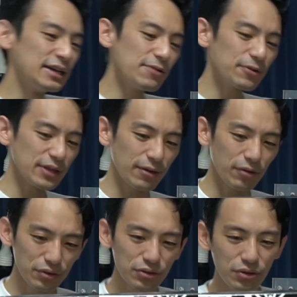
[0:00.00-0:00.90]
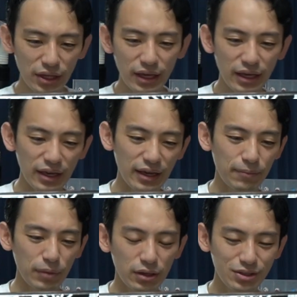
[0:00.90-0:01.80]
でもねほんと
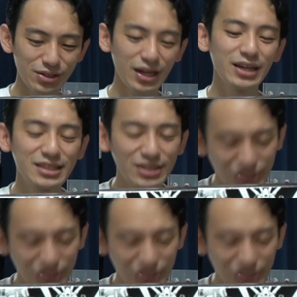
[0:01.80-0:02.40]
ね、まあ、くがつ